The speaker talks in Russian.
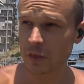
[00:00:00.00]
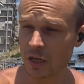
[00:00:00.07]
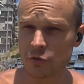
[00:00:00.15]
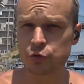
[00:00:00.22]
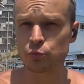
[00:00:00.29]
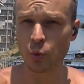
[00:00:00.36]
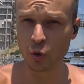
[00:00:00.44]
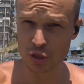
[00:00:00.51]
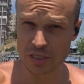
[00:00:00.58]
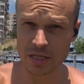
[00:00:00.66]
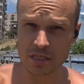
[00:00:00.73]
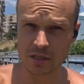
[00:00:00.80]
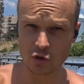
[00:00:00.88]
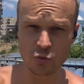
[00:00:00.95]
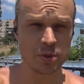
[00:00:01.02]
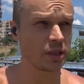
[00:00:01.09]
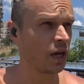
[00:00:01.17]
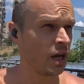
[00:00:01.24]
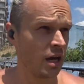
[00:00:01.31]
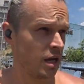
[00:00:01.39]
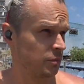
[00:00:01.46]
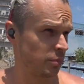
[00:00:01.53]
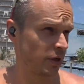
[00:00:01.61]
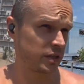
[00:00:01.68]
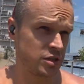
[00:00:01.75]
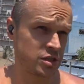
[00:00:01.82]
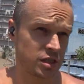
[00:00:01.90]
Футбол здесь любят.
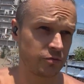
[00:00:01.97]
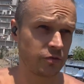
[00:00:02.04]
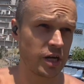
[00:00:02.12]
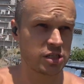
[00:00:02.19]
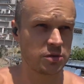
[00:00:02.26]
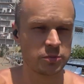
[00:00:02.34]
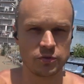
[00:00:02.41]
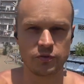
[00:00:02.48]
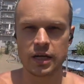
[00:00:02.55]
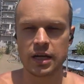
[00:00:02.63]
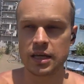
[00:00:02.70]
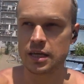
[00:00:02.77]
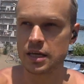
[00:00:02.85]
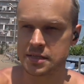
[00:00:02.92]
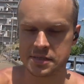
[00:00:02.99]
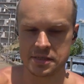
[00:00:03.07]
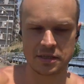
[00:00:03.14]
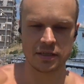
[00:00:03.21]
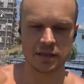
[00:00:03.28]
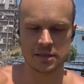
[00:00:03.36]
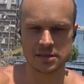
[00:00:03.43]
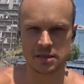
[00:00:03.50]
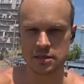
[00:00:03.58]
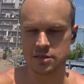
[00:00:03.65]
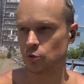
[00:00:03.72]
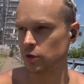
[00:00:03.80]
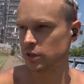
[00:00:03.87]
Практически в каждом дворе есть э,
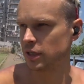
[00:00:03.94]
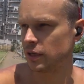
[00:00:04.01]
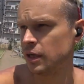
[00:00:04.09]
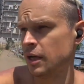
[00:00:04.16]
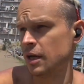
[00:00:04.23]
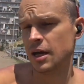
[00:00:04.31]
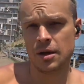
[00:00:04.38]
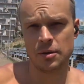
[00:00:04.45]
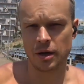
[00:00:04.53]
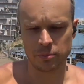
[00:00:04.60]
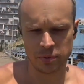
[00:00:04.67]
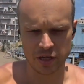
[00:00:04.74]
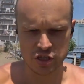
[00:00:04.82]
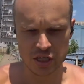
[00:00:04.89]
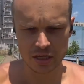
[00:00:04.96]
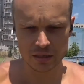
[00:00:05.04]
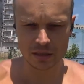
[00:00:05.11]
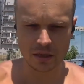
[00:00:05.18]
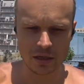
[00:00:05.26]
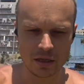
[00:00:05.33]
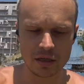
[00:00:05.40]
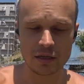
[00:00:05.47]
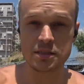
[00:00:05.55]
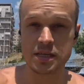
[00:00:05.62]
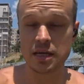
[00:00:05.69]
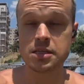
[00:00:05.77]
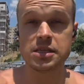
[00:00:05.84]
стадионы, э, площадки.
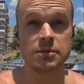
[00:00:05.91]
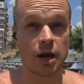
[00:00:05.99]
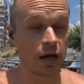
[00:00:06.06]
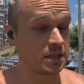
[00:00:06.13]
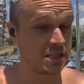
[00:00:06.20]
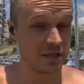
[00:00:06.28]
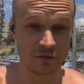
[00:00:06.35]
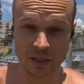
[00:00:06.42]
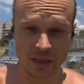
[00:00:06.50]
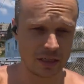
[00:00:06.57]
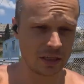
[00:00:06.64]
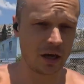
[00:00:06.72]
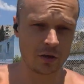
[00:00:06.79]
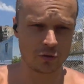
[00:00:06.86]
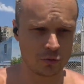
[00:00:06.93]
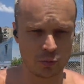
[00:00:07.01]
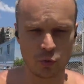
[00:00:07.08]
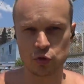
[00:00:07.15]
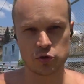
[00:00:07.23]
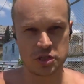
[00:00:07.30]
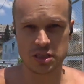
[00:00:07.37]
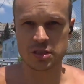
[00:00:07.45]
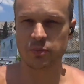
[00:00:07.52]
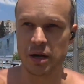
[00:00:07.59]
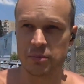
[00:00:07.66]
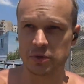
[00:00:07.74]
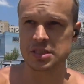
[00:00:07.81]
Дети активно играют в футбол. То есть это
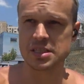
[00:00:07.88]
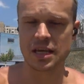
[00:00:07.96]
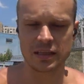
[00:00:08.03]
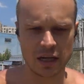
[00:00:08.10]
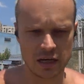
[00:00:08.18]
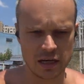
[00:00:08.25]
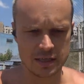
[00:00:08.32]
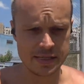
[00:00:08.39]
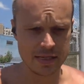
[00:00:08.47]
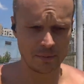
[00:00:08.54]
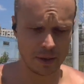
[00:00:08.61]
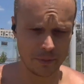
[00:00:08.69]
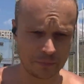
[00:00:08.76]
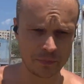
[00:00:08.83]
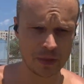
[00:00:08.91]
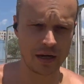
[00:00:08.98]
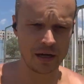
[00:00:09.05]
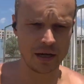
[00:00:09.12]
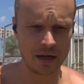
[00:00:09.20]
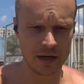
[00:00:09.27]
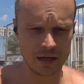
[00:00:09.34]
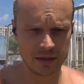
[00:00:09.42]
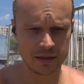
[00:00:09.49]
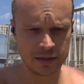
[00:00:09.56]
прям национальная тема. Э,